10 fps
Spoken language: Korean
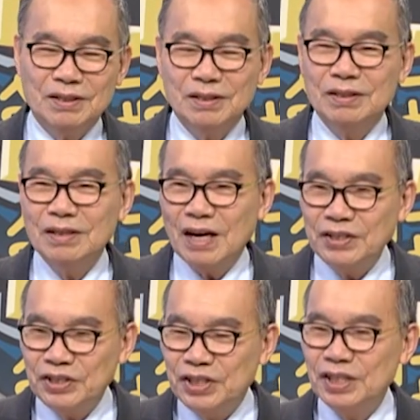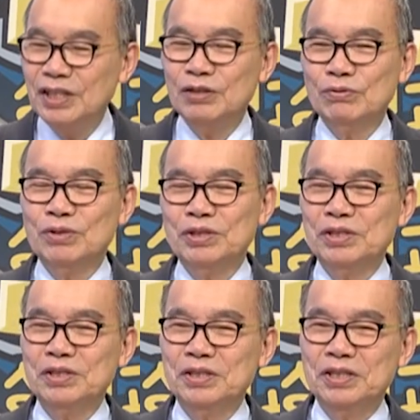그 안식이
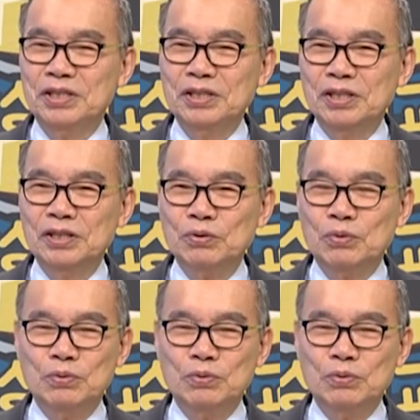이루어지는 희년